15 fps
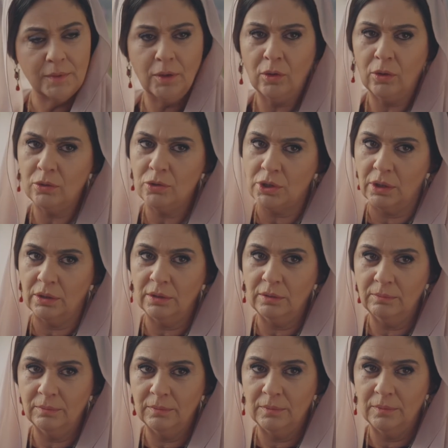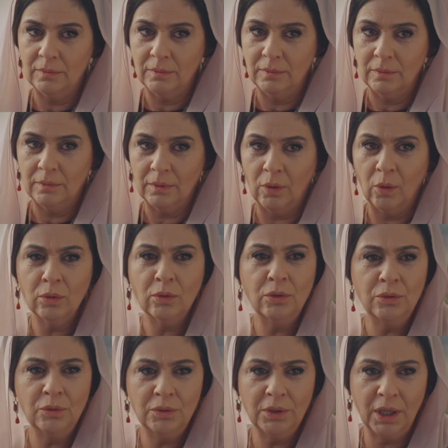Yok canım.
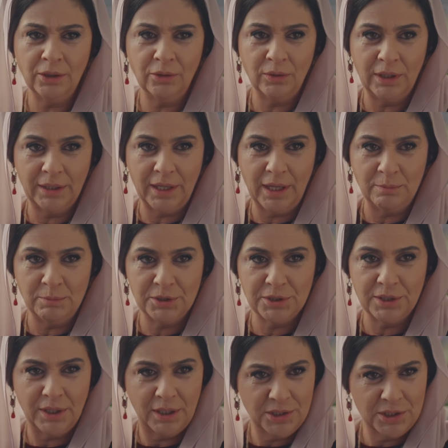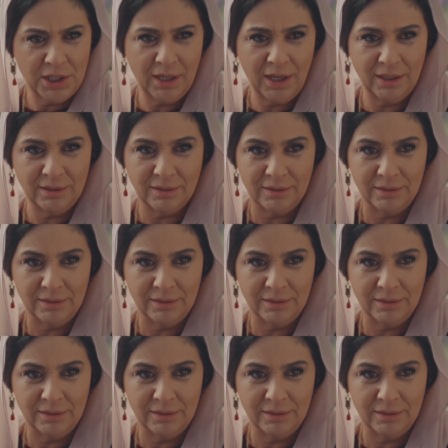Olgunluğundan öyle gelmiştir Atça kadın.